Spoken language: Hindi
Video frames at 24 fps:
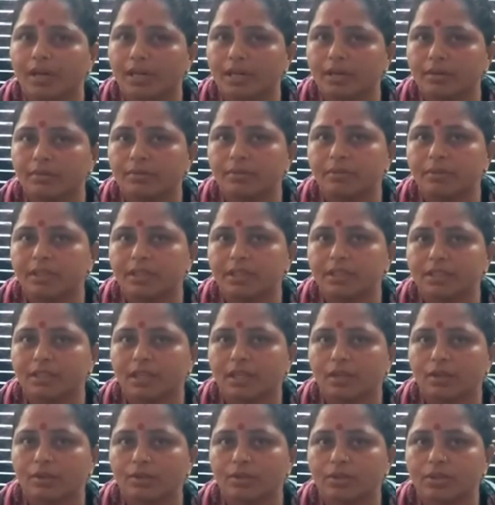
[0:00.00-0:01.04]
मारने में भी तीन
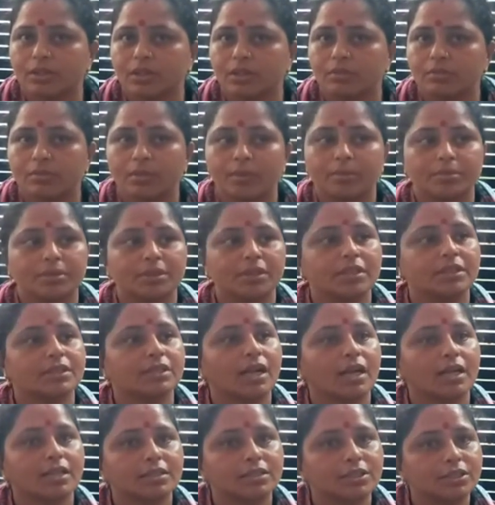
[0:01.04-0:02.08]
चार लोग थे मेरी
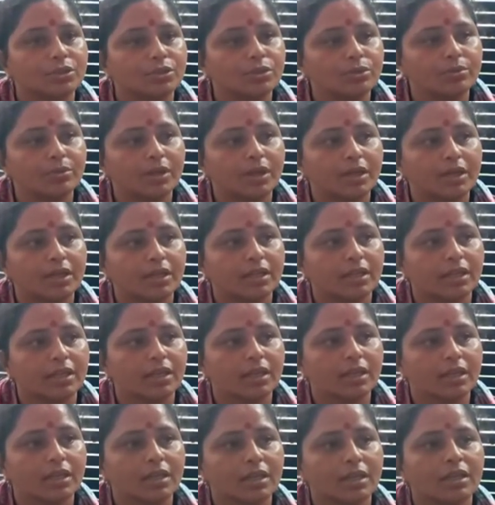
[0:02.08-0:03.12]
सास जी को मार के
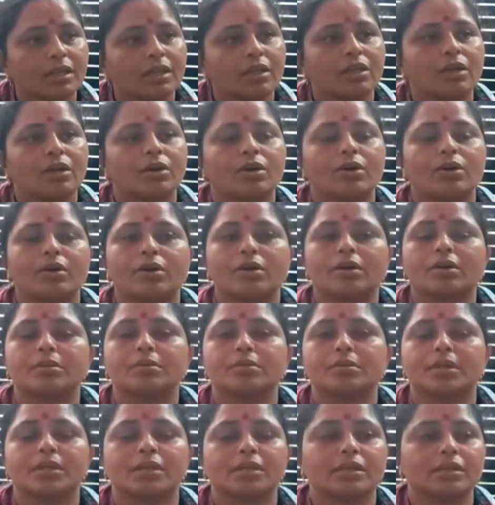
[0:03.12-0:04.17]
गए और
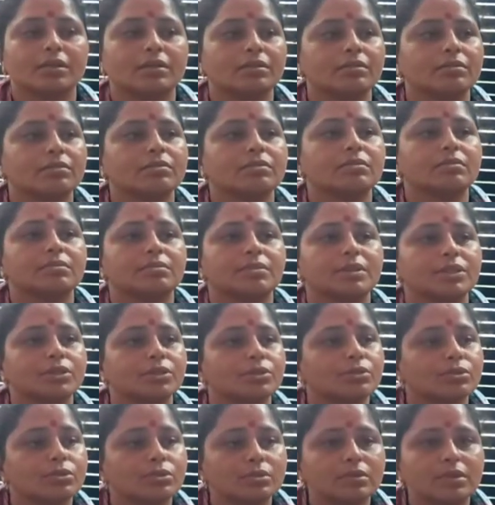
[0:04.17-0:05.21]
मेरे
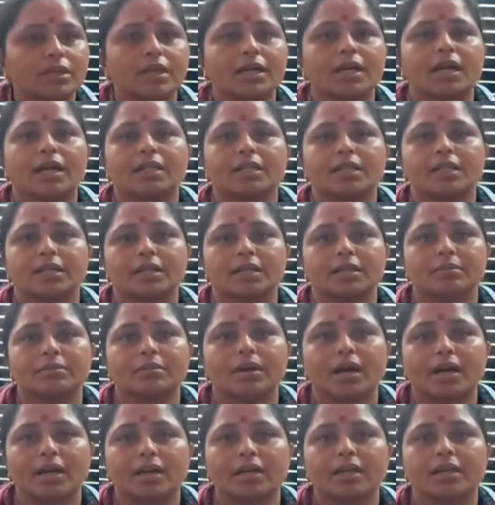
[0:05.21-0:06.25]
बच्चों को धक्का देकर
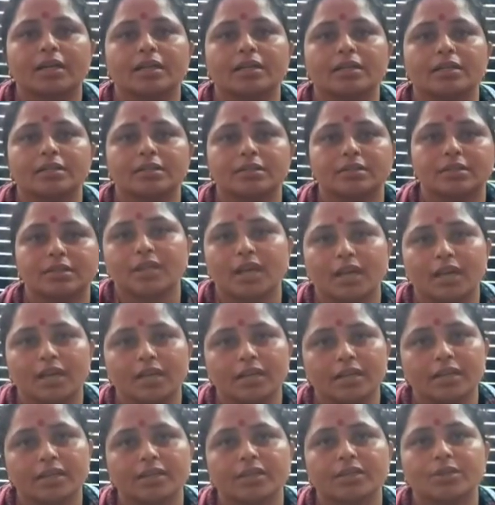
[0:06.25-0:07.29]
मार गए डाल
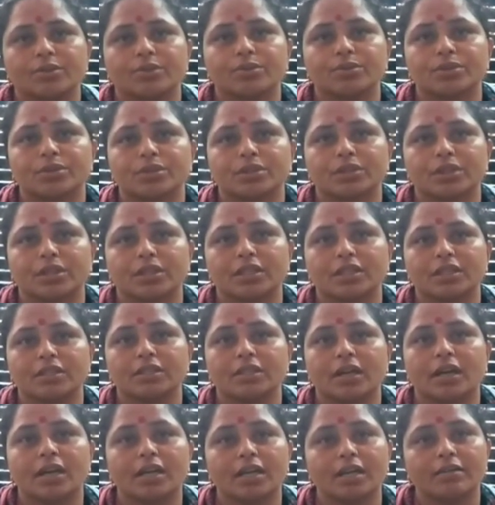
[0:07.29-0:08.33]
लेने की कोशिश करी
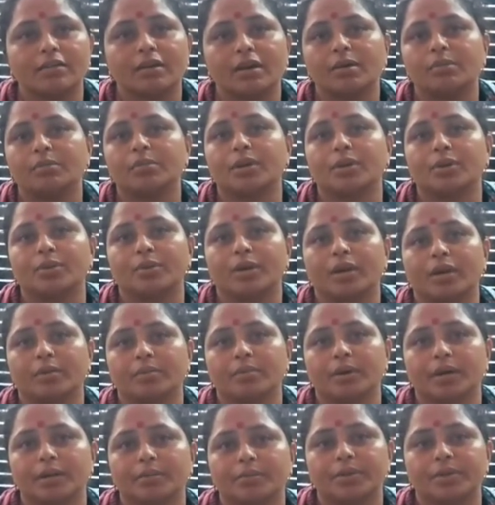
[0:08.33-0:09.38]
जानलेवा हमला हुआ है
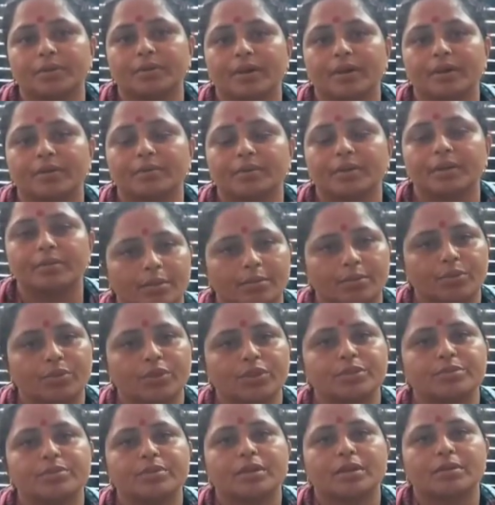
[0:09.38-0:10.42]
हमारे परिवार पे हम
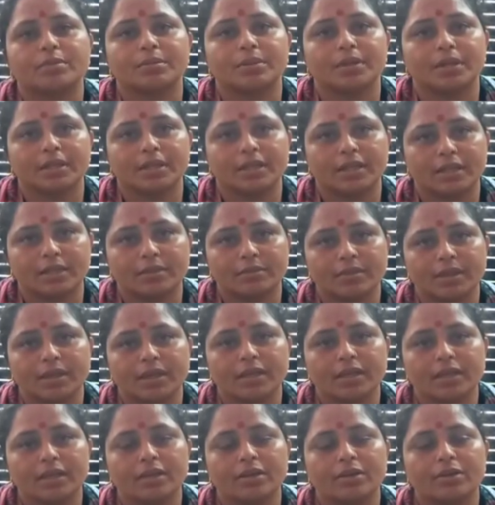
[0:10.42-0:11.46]
पुलिस में कंप्लेन करी
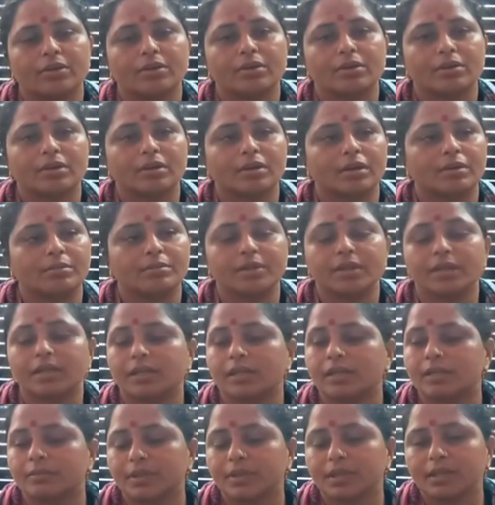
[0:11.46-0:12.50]
मैंने और हमने
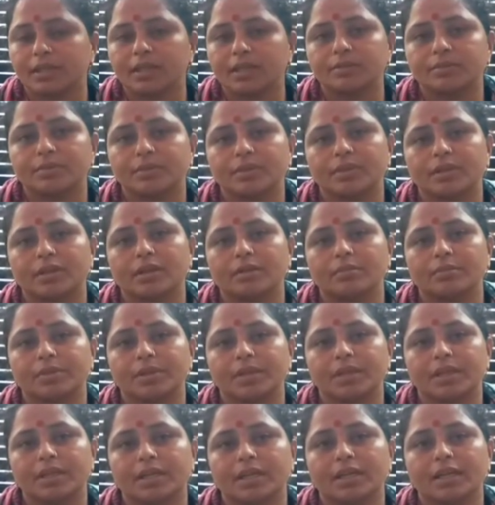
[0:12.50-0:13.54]
मेरे हस्बैंड ने
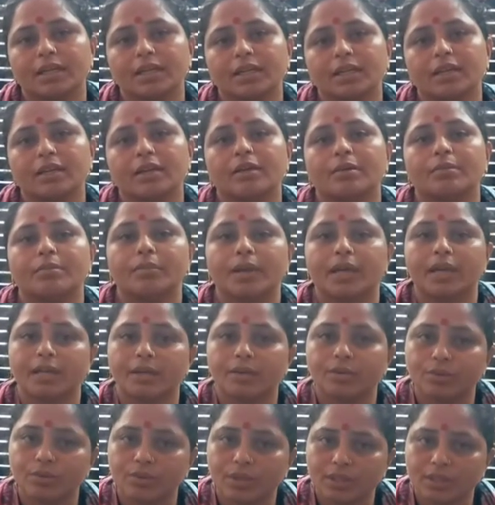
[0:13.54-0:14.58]
कंप्लेन करी मैंने
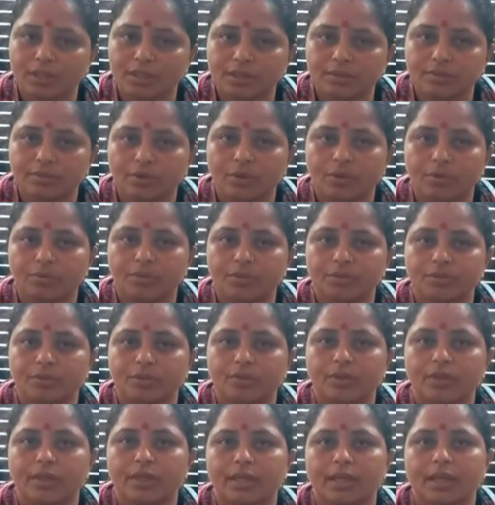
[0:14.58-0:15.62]
खुद एसएसपी ऑफिस
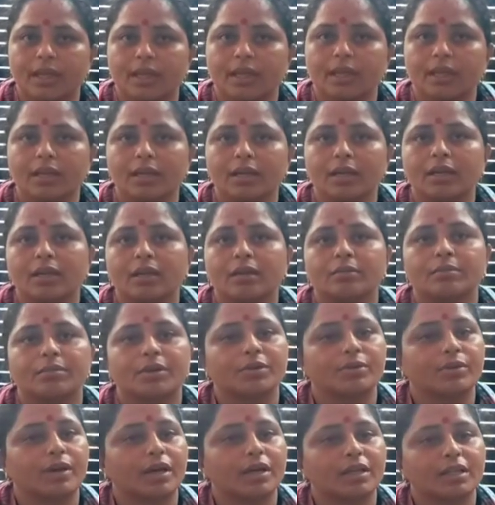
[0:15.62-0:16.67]
फ़ोन किया है
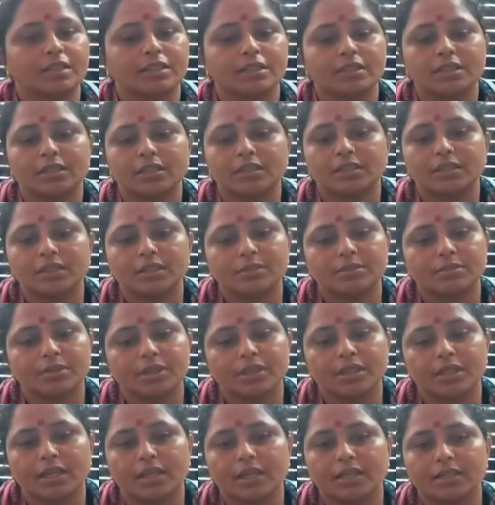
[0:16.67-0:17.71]
पर वहाँ किसी ने रिसीव
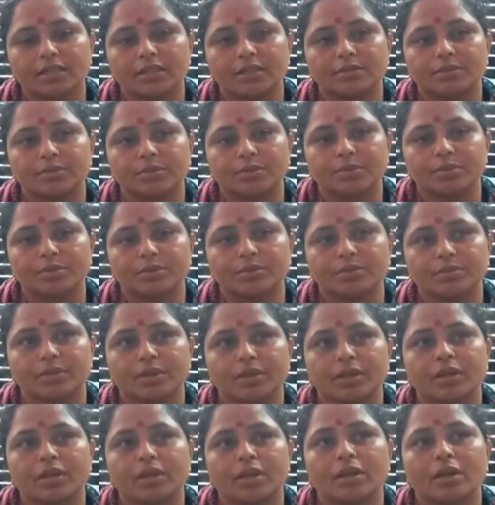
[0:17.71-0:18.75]
नहीं किया एस एस ऑफिस
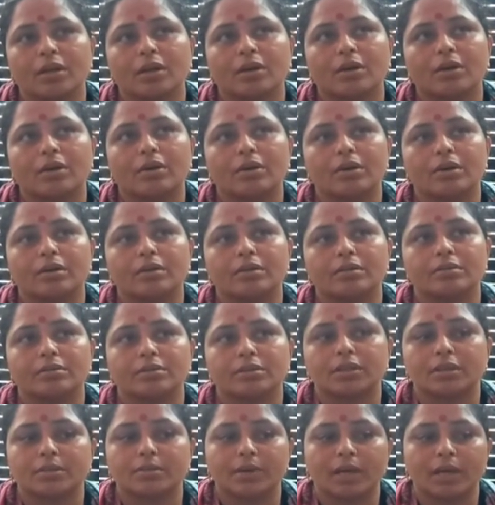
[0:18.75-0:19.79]
में और
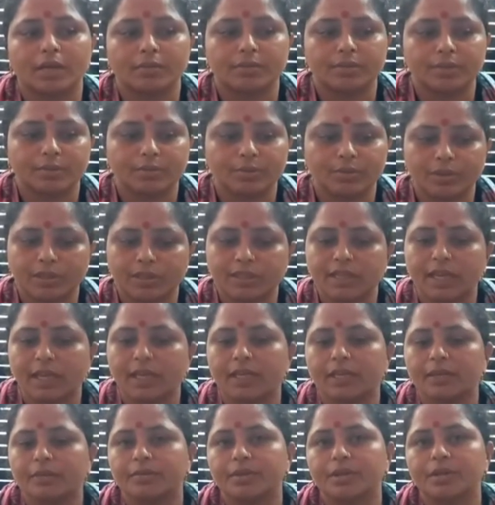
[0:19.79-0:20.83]
उसके बाद फिर पुलिस आई
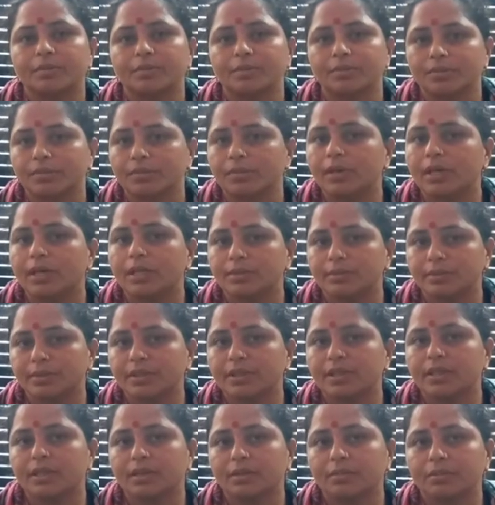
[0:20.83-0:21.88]
है मेरे
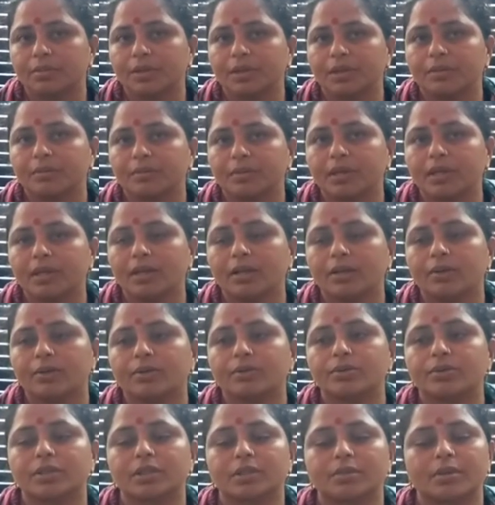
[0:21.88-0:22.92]
हस्बैंड की कंप्लेन में और
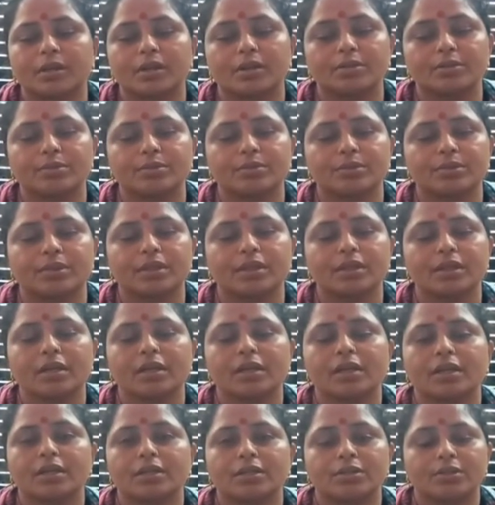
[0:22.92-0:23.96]
उसके बाद उन्होंने
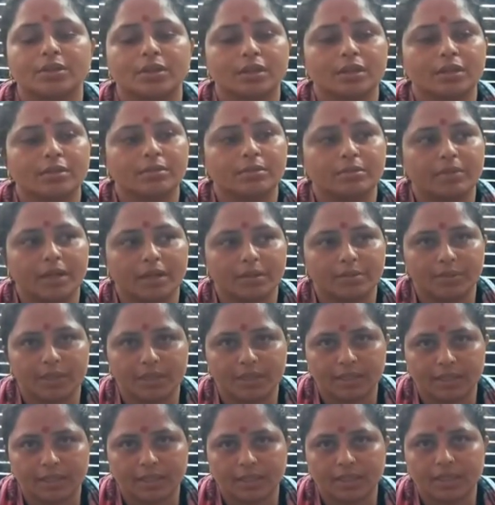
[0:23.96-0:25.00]
जो है हमारा
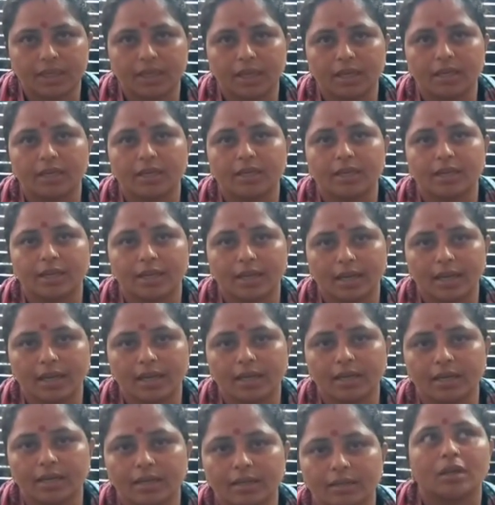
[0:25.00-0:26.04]
मेडिकल कराया
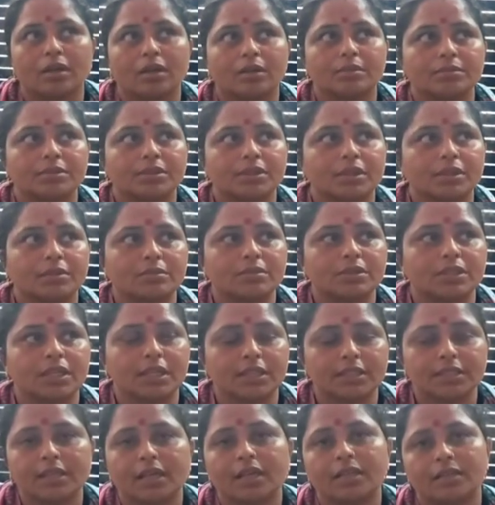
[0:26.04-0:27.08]
कम से कम
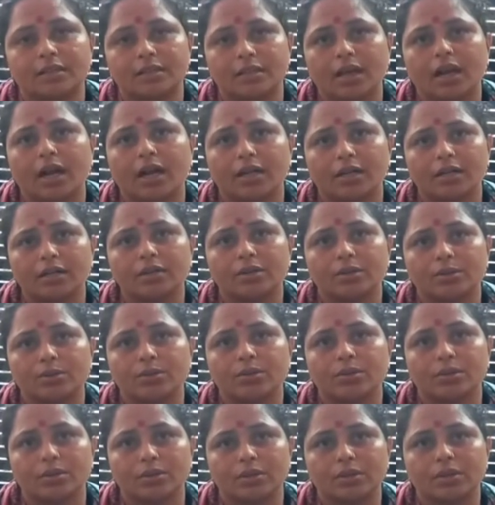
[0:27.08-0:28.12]
छः सात आठ
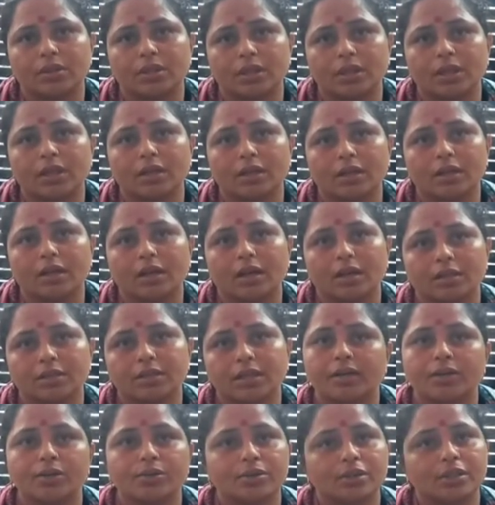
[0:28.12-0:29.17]
लोग थे
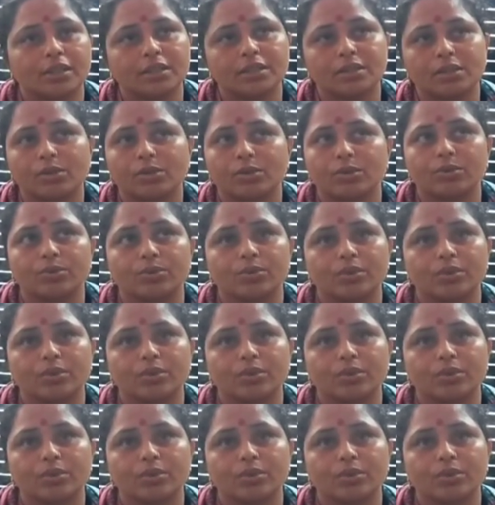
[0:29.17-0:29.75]
हम नौ दस लोग